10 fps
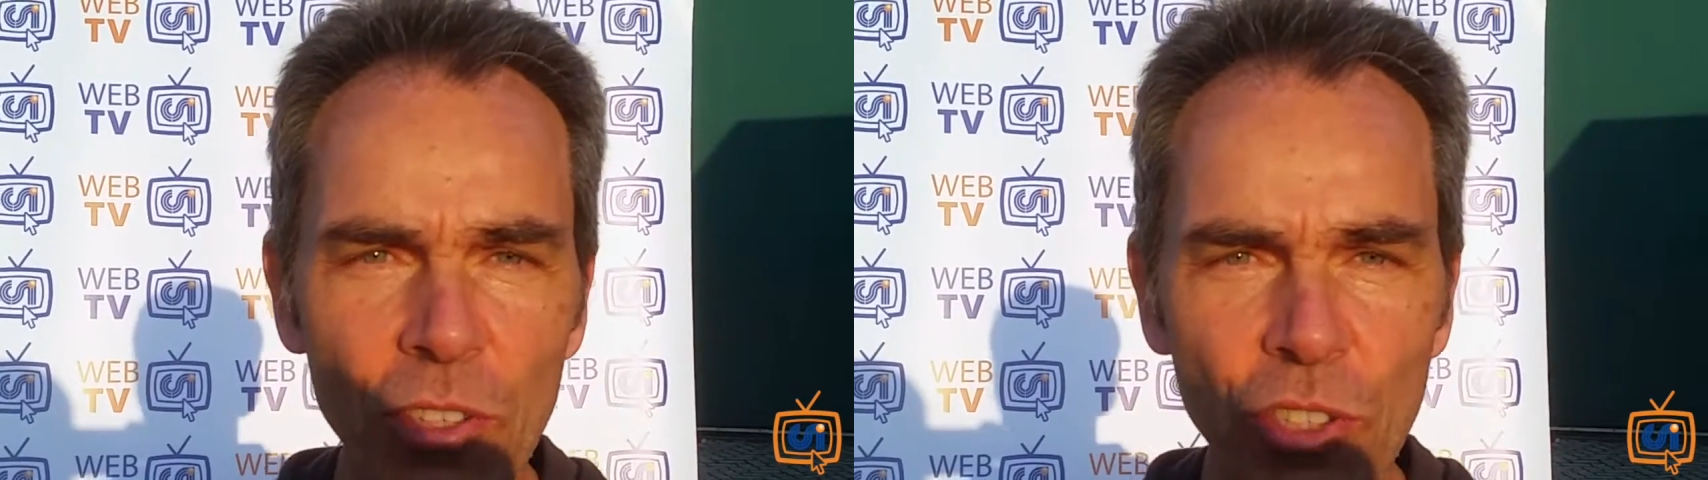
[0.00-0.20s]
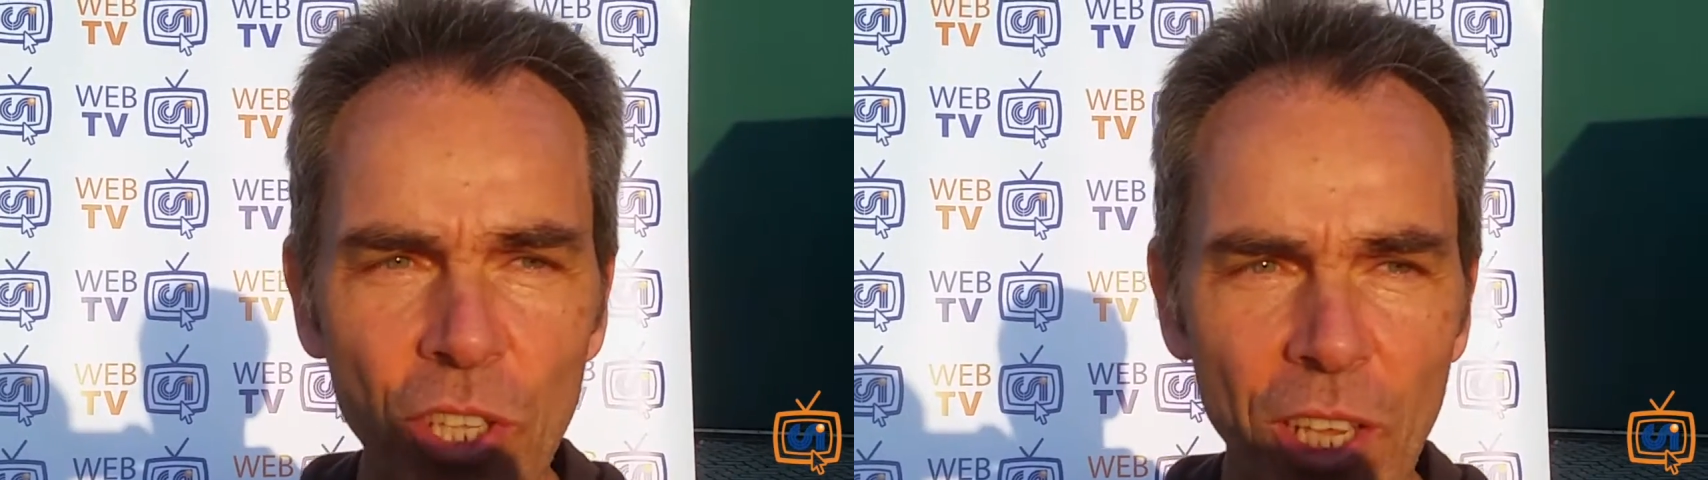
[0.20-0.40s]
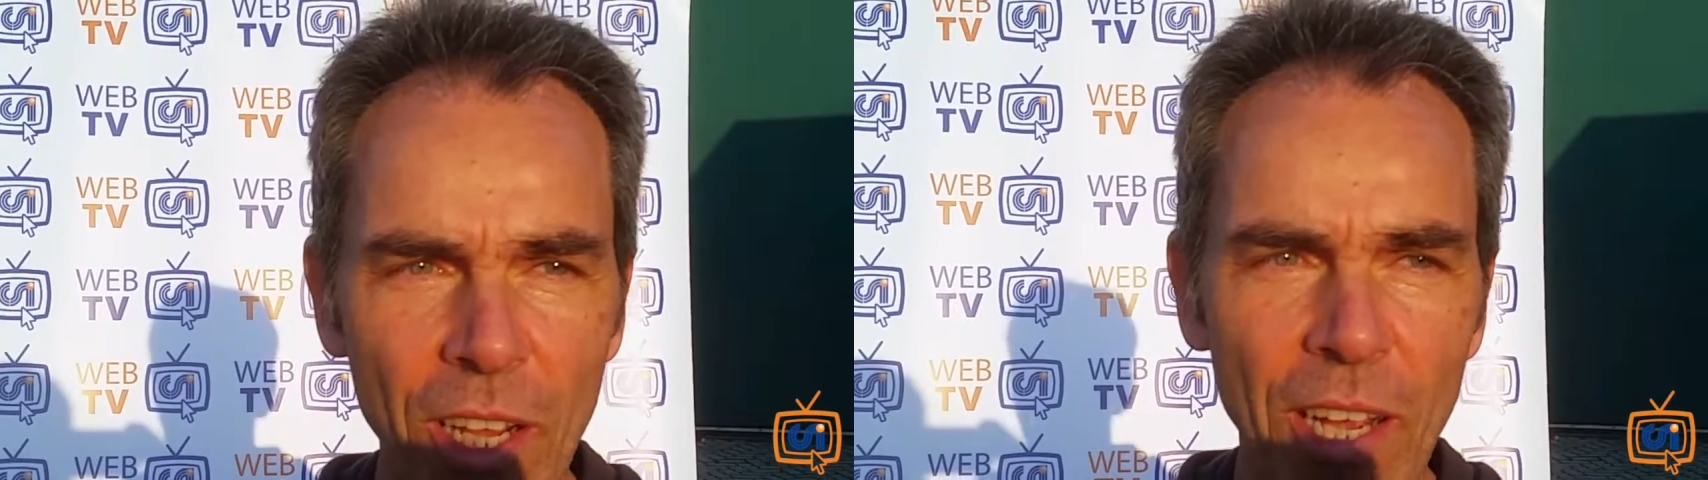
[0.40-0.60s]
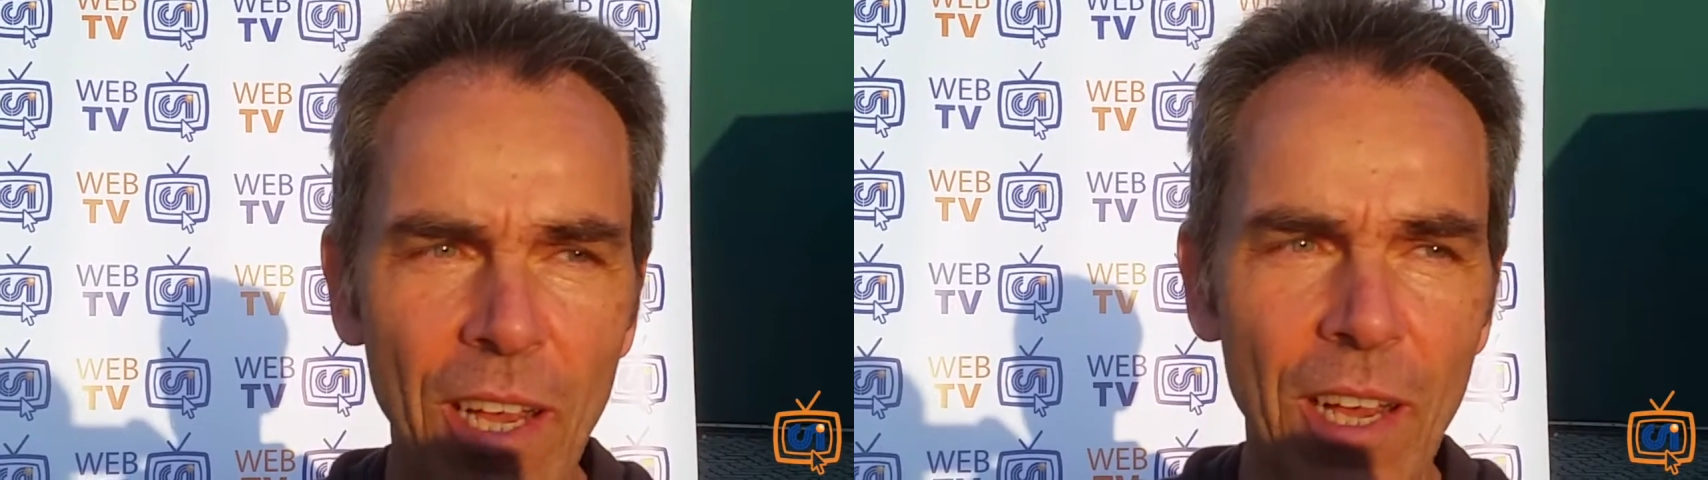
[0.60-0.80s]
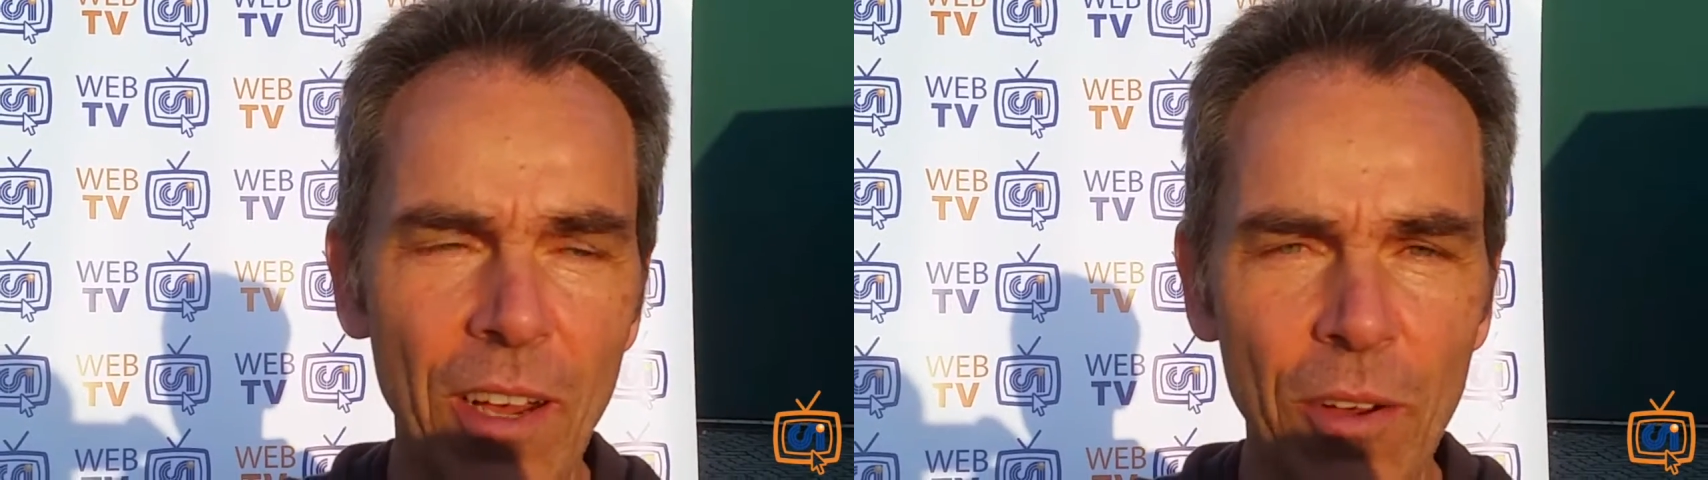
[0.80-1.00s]
oggi
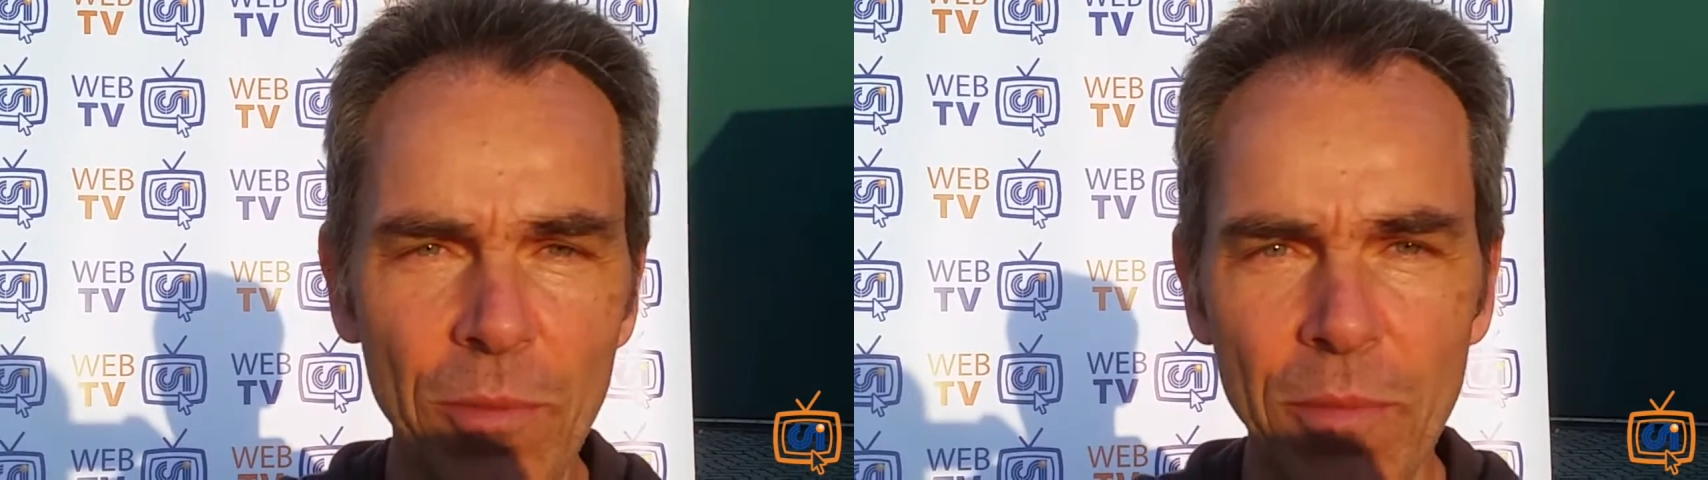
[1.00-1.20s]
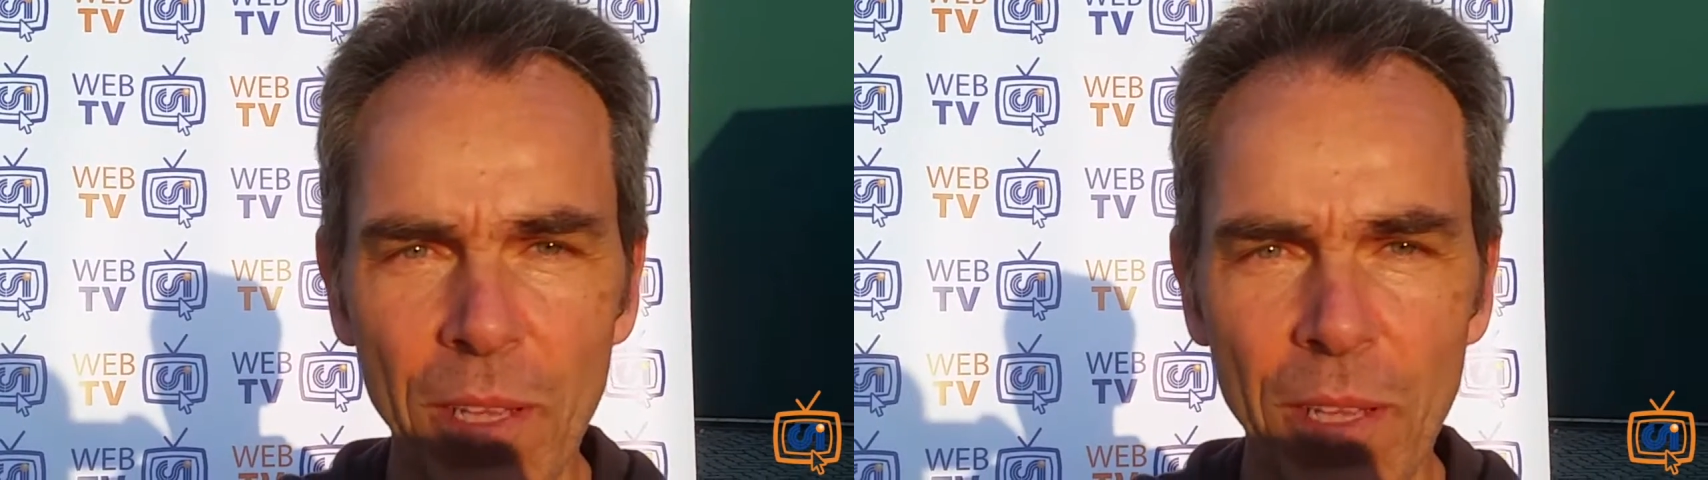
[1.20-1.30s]
era